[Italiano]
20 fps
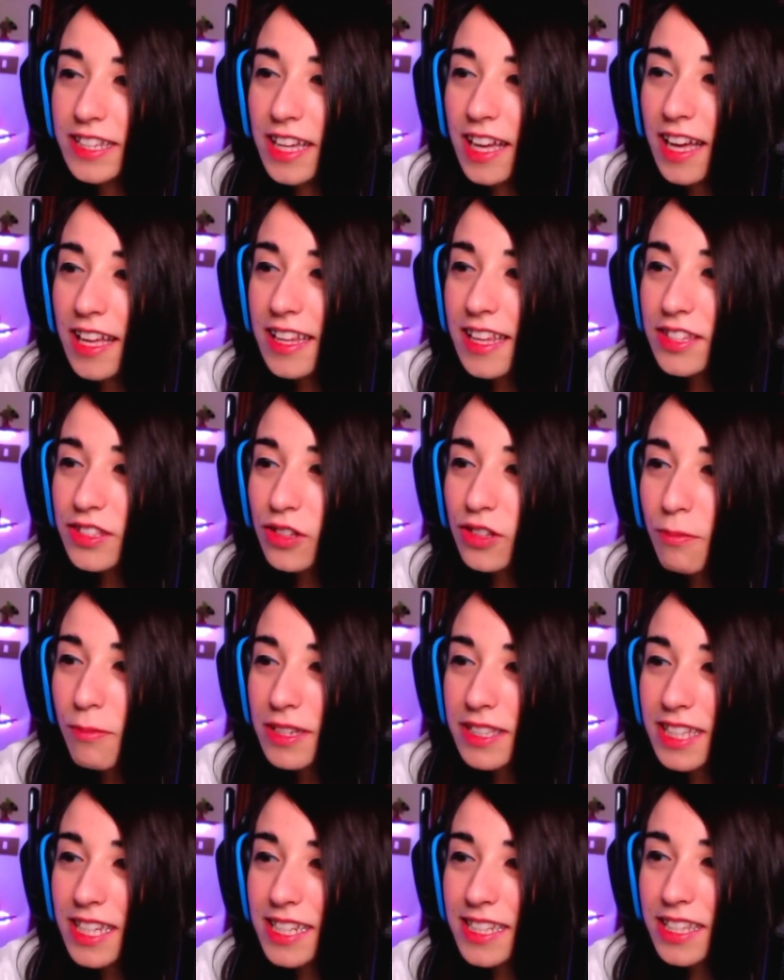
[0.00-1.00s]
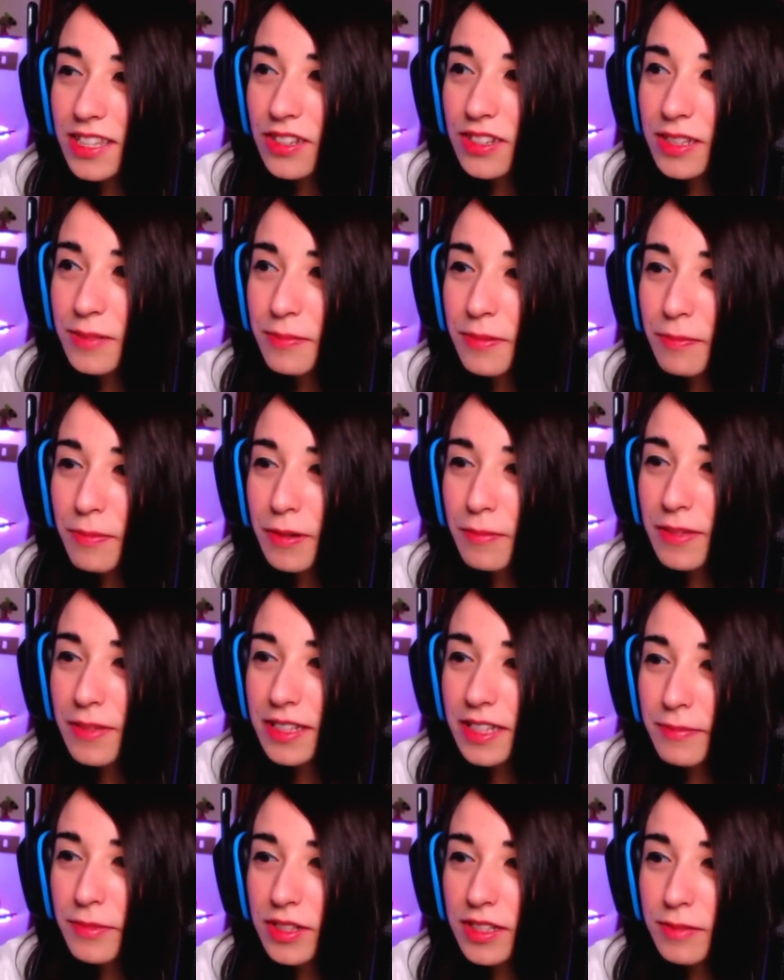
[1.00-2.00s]
e adesso ho abbastanza soldi per
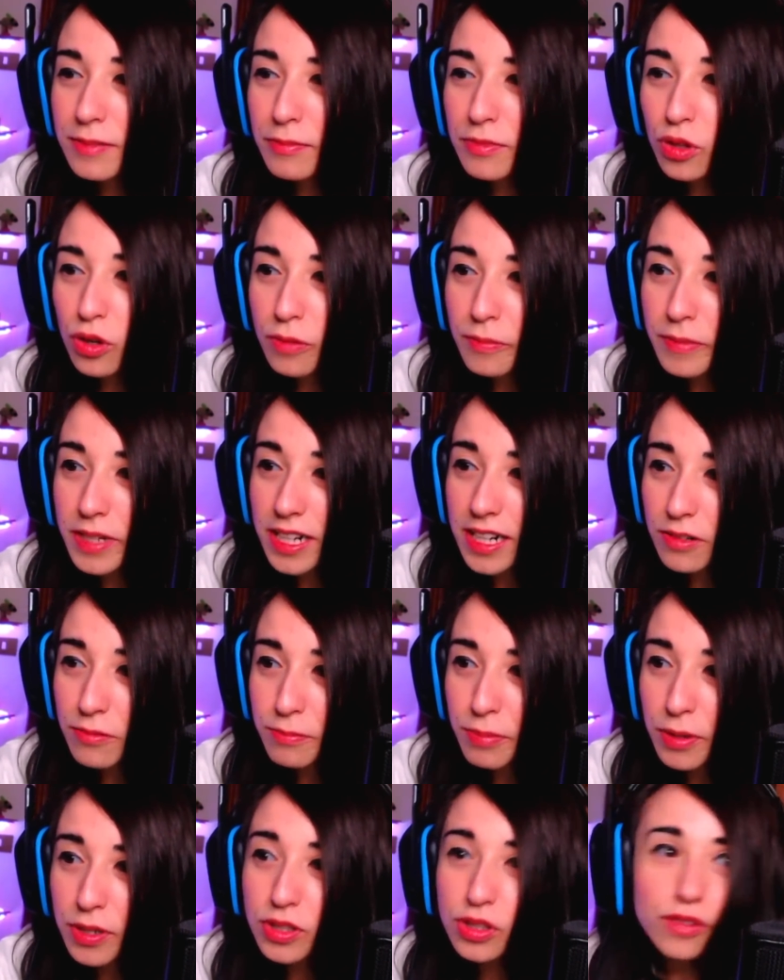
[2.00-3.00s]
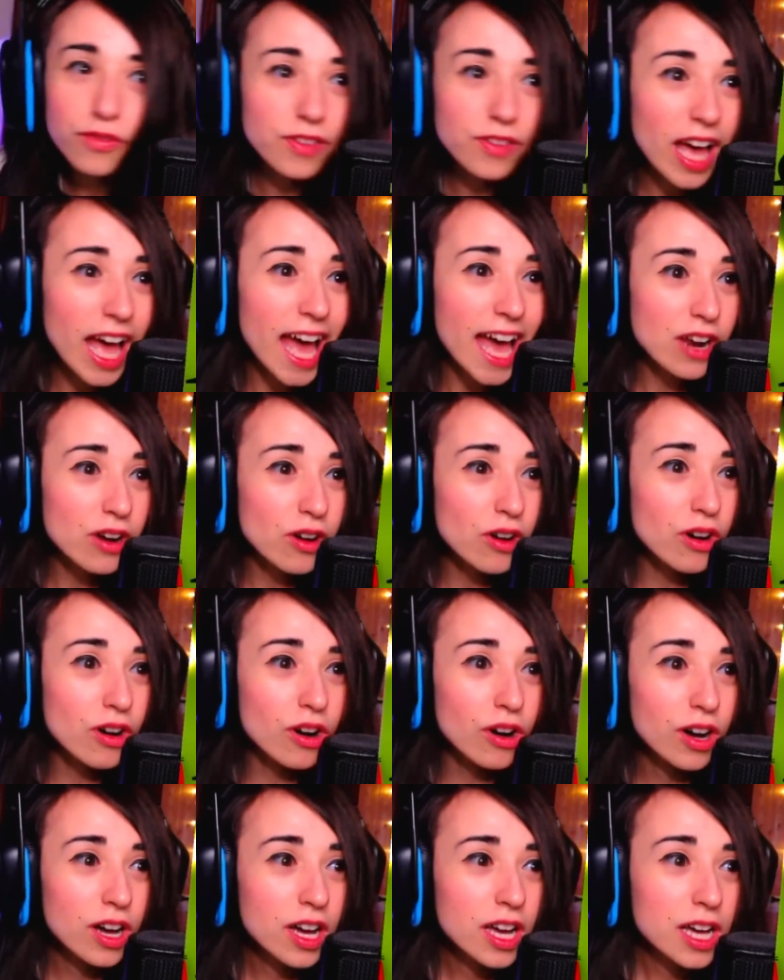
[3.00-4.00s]
permettermi di dormire in un posto
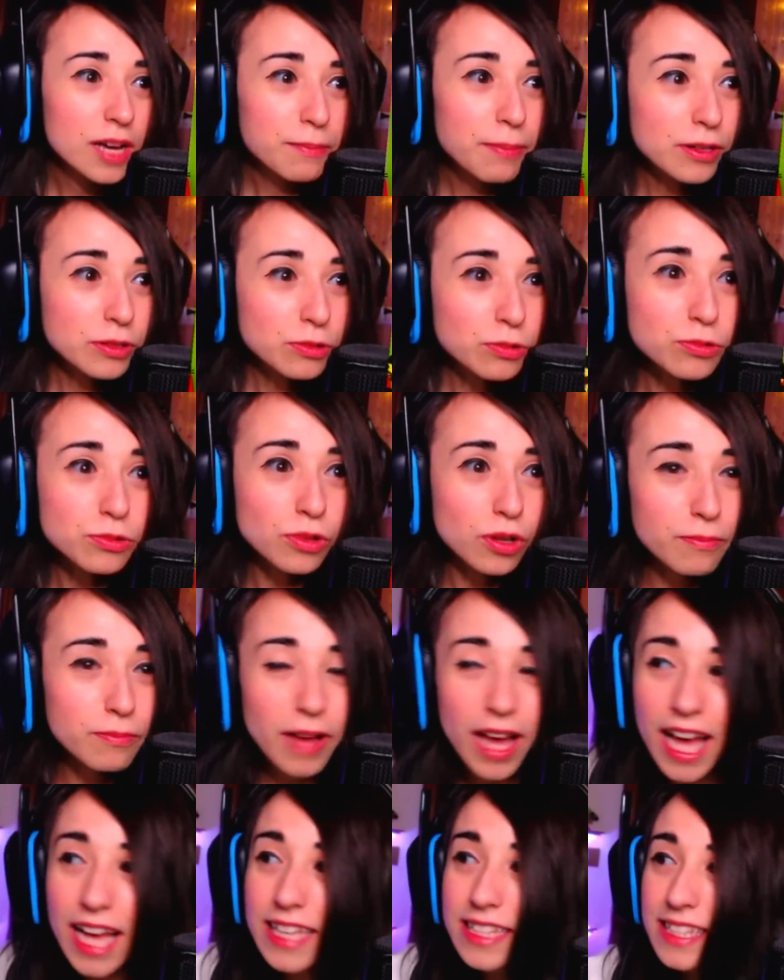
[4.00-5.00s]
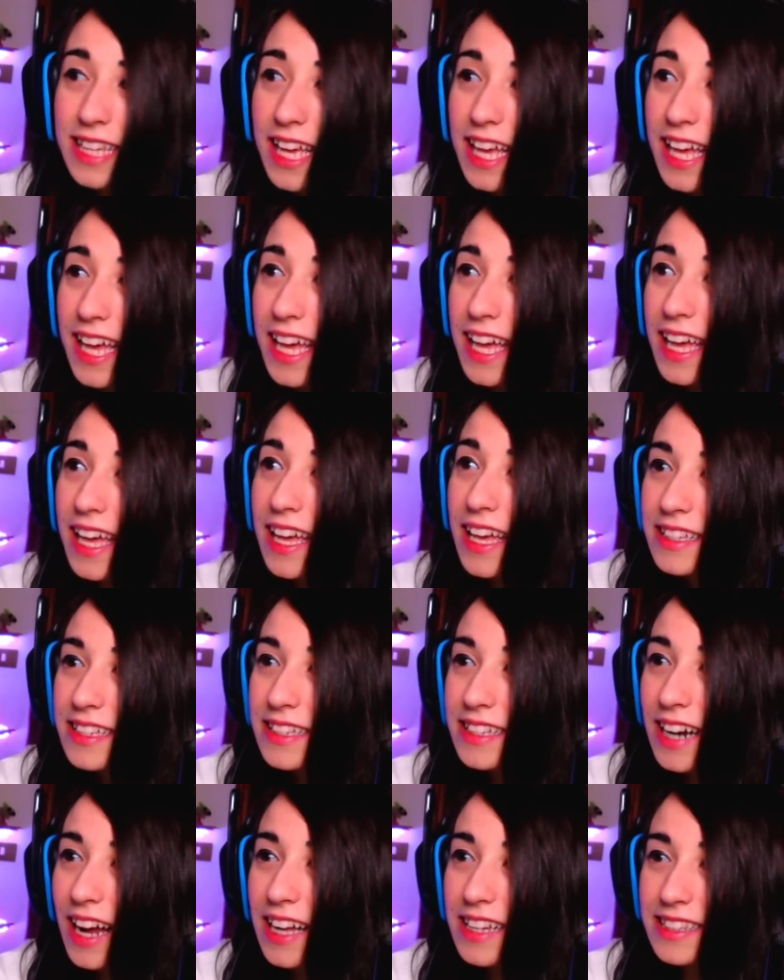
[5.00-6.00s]
vero! per tutto il mese!
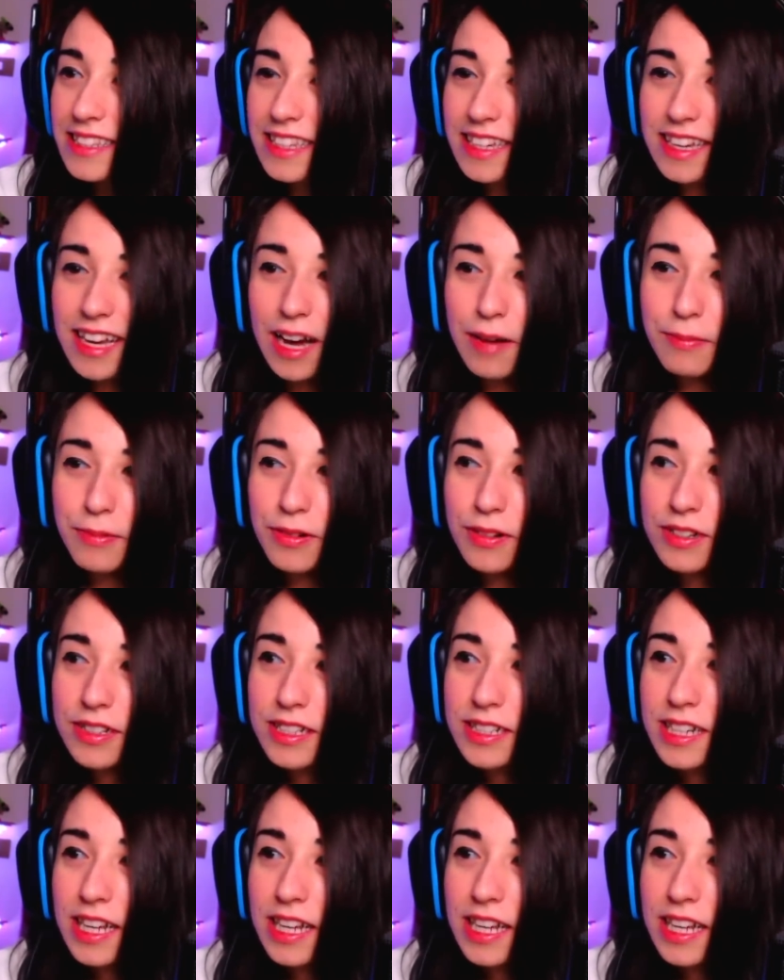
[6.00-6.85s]
Grazie, capo. La